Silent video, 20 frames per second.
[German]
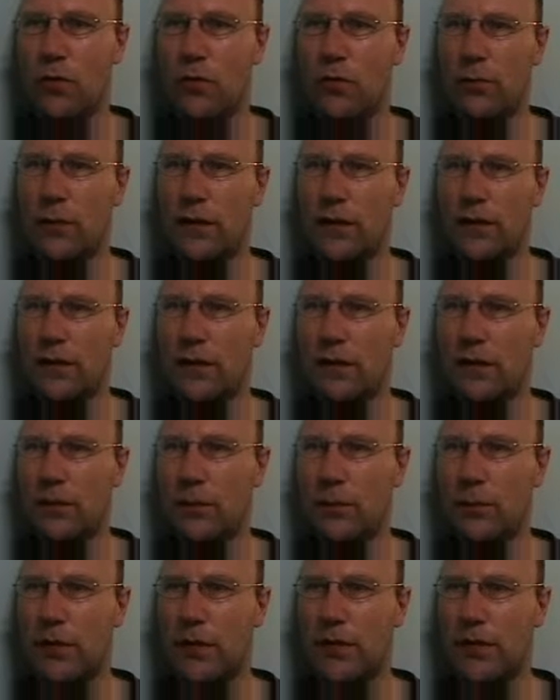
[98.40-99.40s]
Um in der
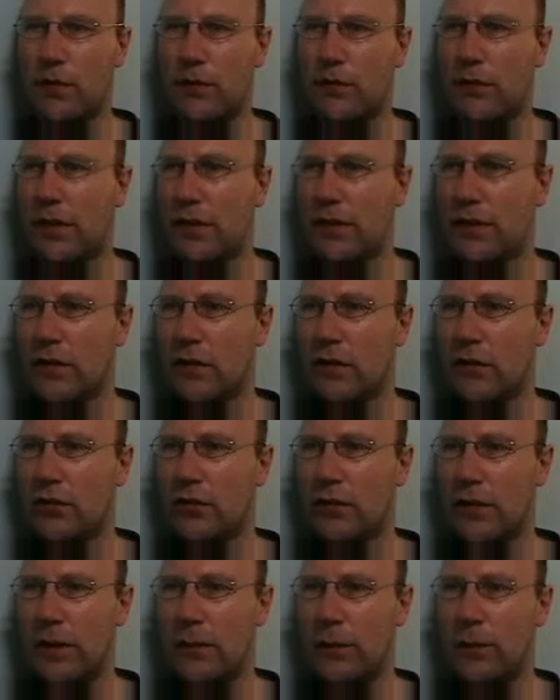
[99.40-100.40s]
dritten Person
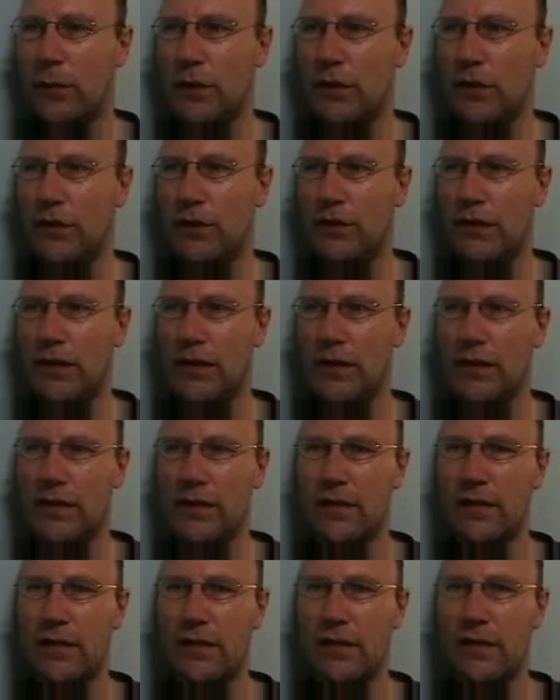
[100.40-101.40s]
weiterzuschreiben. Mittlerweile
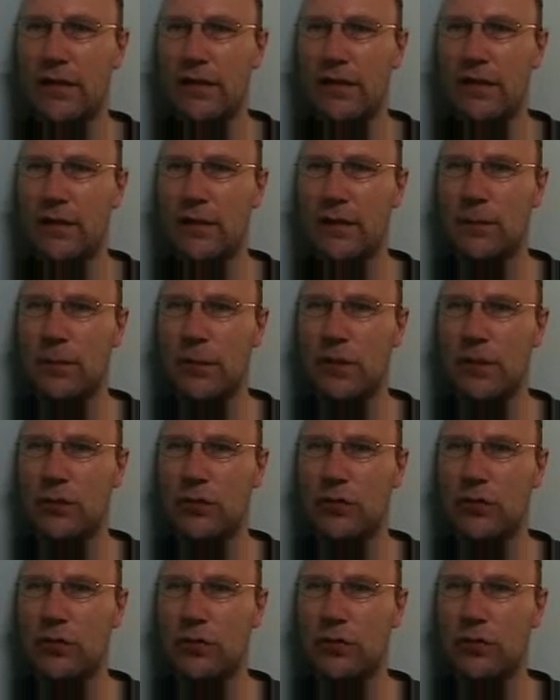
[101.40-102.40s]
sind Hassan in
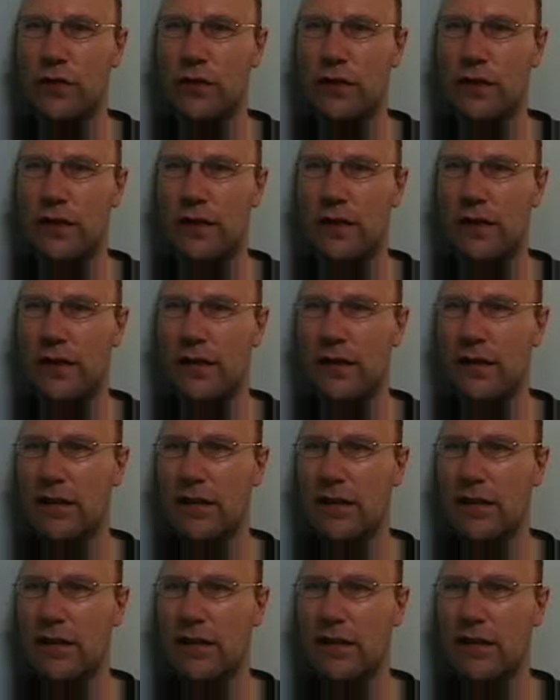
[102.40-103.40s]
Baku schon drei
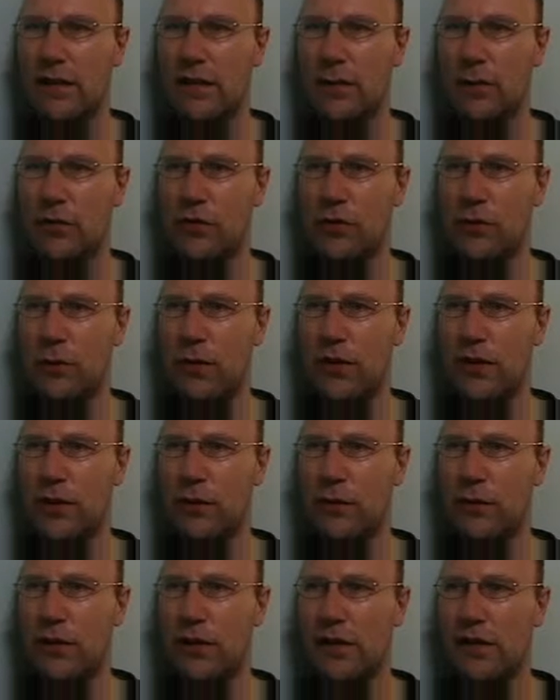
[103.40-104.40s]
Helis ins Kaspische Meer
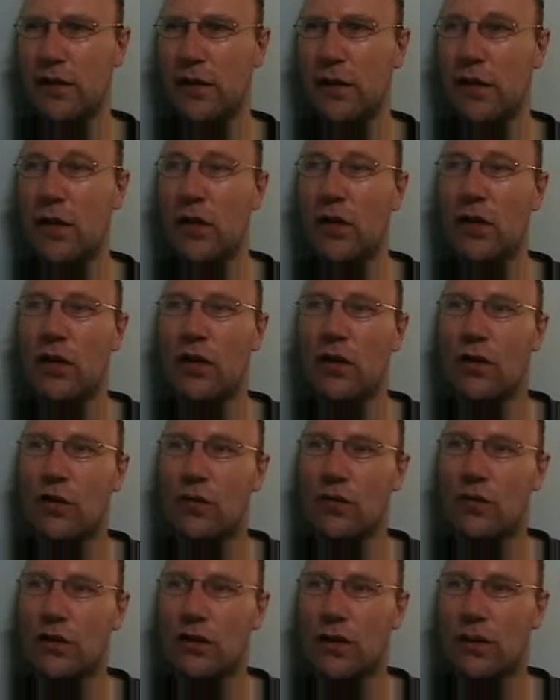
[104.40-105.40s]
gefallen
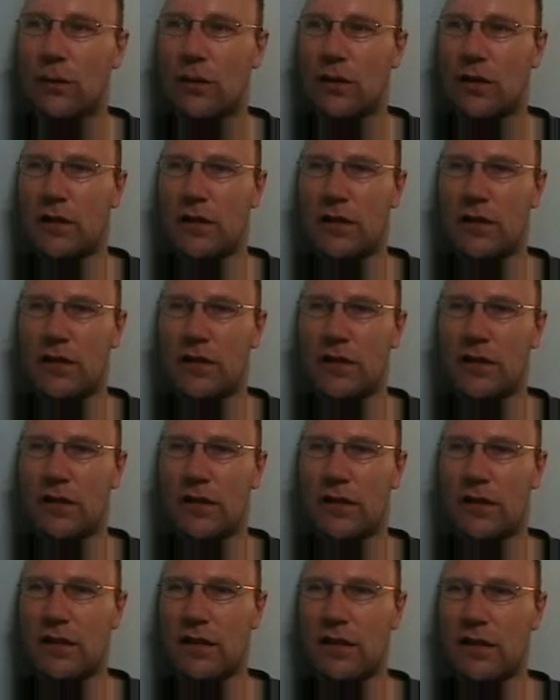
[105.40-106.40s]
und dem dritten
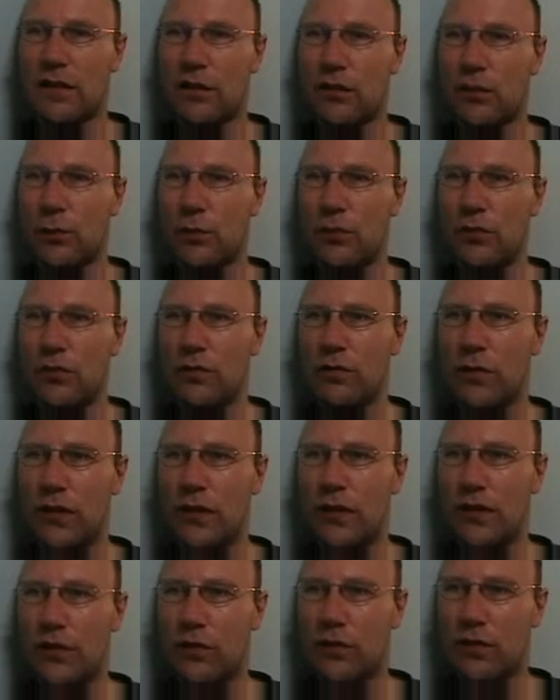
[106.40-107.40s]
ist er nachgesprungen,
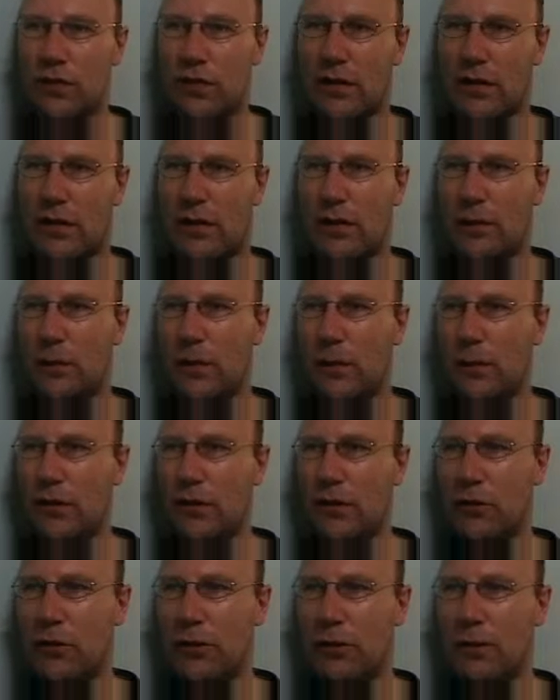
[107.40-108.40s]
weil er sonst keinen mehr
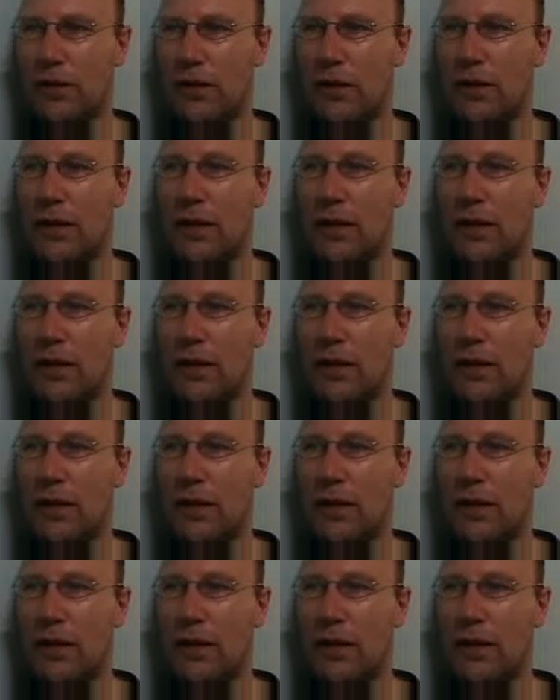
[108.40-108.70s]
bekommt.